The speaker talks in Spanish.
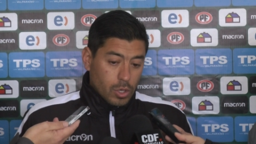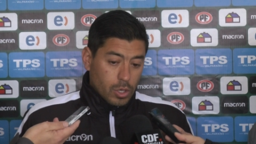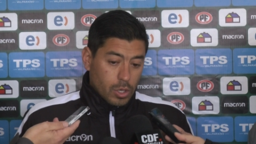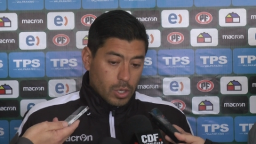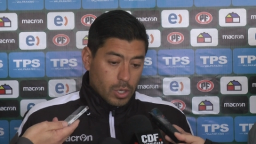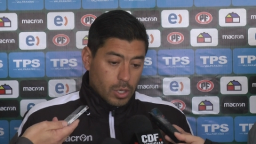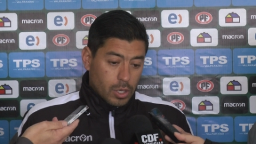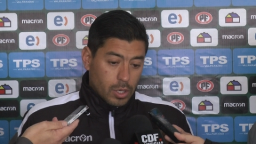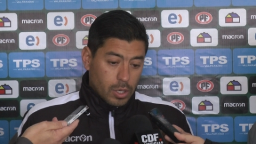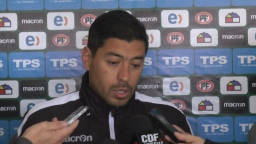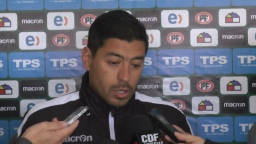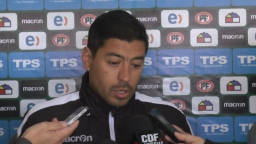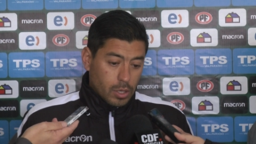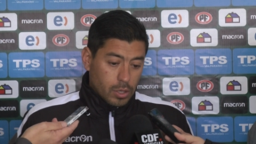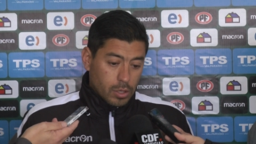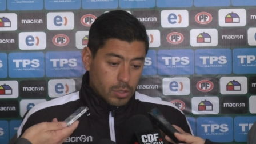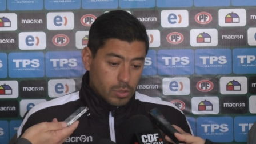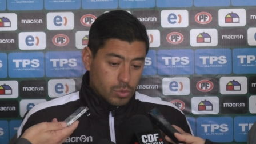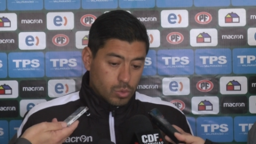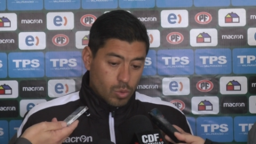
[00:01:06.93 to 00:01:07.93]
eh,
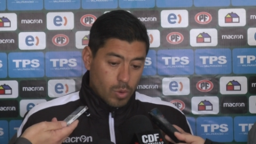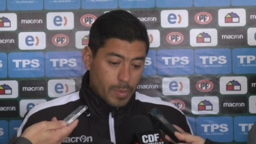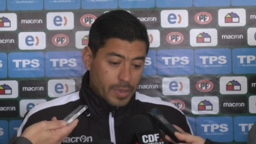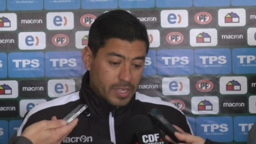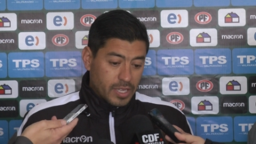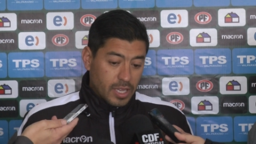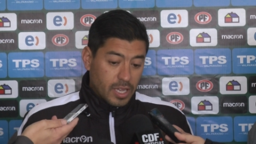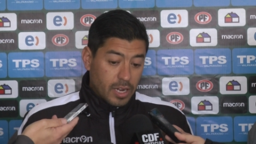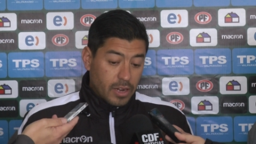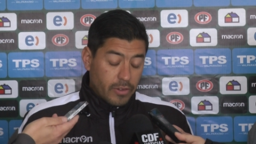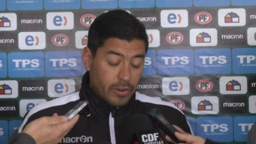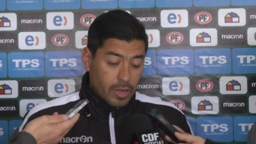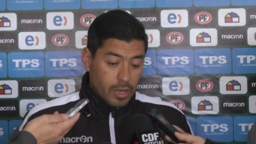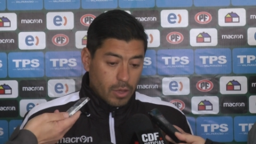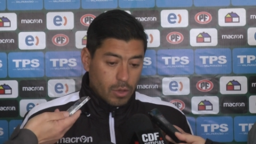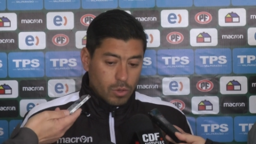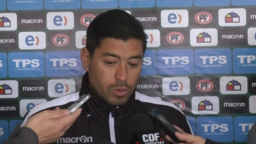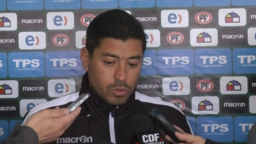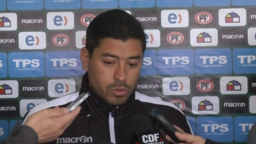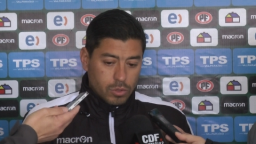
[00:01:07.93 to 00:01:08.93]
sumamente
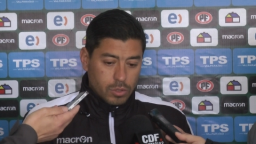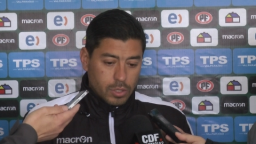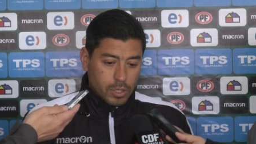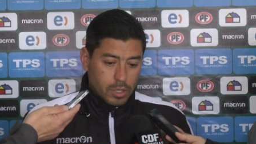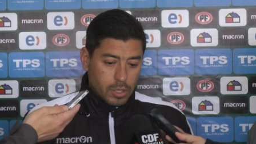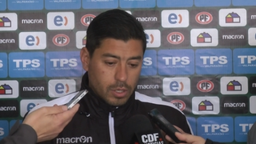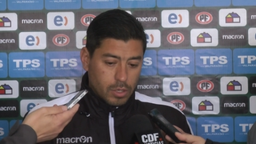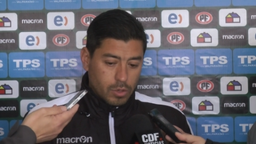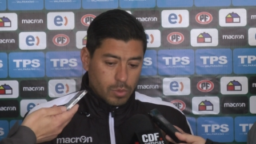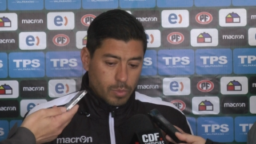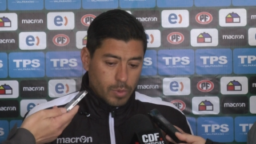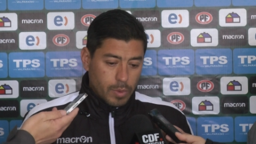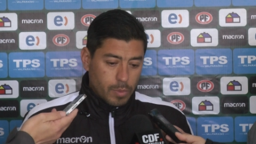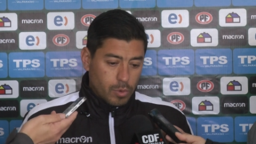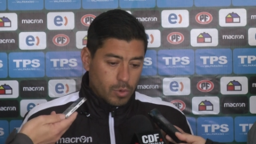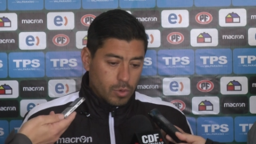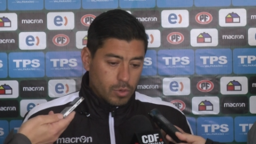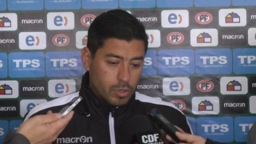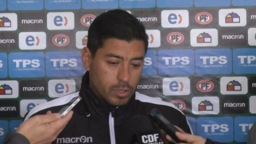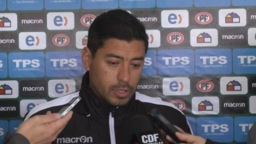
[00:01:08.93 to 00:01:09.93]
equilibrado, donde no
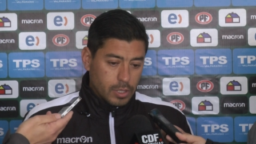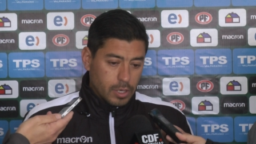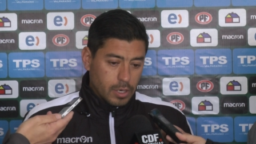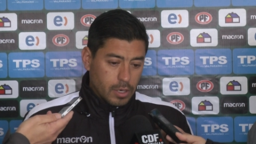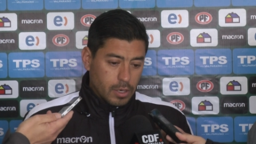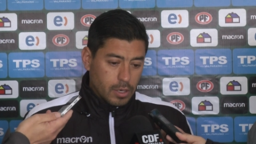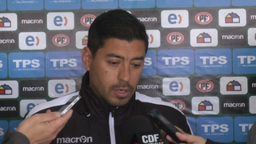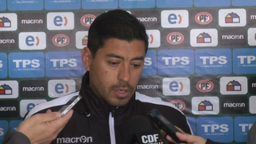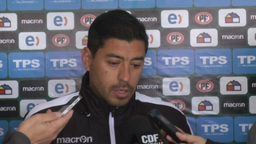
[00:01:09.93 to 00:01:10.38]
podemos estar